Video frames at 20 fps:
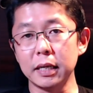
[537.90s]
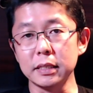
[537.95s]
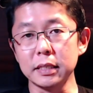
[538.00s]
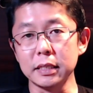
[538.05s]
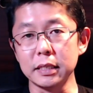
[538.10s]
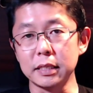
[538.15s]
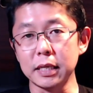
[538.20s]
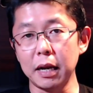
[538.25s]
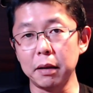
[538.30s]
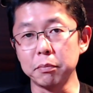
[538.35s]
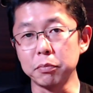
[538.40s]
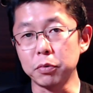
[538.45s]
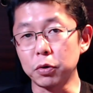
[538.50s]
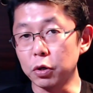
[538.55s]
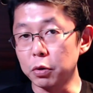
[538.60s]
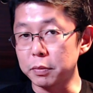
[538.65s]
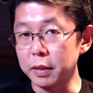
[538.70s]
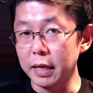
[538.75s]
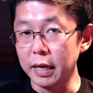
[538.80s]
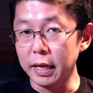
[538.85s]
di dalam
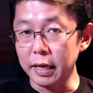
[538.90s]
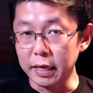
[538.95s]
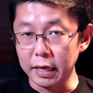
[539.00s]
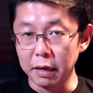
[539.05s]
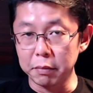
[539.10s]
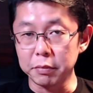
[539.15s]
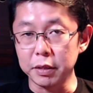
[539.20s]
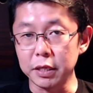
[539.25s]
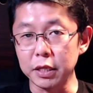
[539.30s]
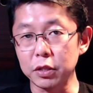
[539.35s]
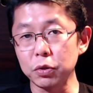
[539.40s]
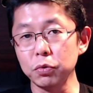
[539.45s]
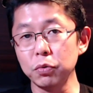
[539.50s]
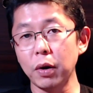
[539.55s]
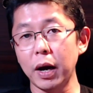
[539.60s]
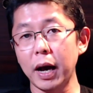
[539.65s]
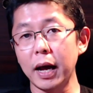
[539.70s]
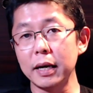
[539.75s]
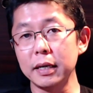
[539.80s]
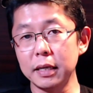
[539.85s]
grup Telegram
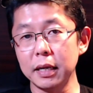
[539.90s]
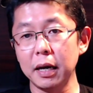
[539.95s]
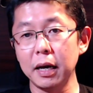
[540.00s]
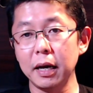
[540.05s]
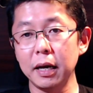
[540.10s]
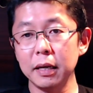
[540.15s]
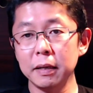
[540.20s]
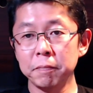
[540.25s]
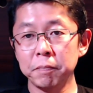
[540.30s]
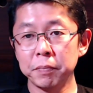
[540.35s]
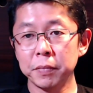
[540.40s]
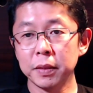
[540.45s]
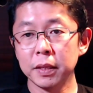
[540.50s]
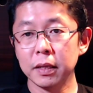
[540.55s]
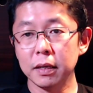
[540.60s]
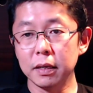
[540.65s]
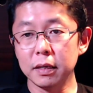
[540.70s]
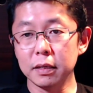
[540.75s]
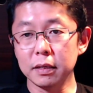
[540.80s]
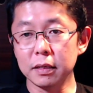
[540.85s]
itu Anda
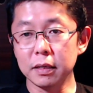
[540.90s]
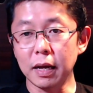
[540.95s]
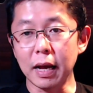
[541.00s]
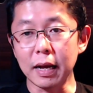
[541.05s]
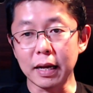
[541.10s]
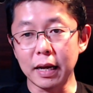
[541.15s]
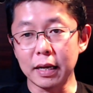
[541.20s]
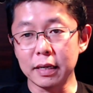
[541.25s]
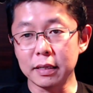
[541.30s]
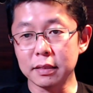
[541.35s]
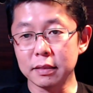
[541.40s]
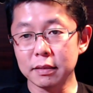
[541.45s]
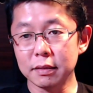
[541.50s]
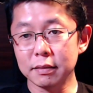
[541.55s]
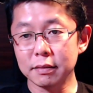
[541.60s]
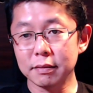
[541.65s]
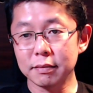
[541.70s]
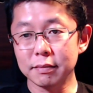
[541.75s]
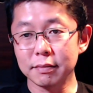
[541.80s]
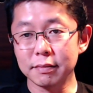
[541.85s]
uh, akan
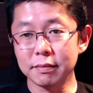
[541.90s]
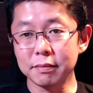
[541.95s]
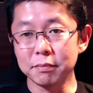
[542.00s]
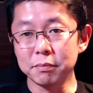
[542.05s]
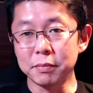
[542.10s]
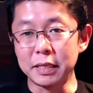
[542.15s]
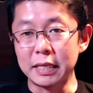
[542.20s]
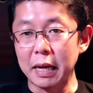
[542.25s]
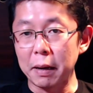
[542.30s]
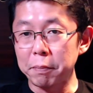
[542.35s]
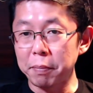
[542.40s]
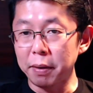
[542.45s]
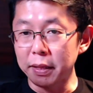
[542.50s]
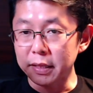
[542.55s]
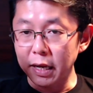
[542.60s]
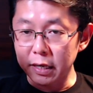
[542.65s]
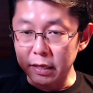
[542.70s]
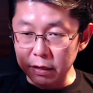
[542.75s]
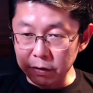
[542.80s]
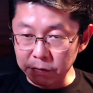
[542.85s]

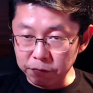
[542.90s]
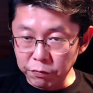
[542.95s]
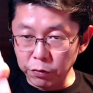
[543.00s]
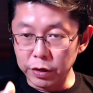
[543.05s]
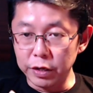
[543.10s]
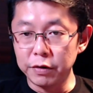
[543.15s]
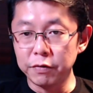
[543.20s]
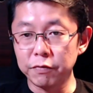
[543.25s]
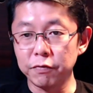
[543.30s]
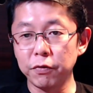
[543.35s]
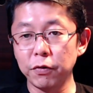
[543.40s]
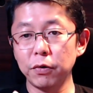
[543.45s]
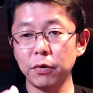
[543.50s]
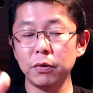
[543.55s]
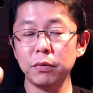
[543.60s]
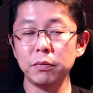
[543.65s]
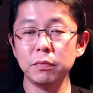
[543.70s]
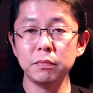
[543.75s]
mendapatkan info-info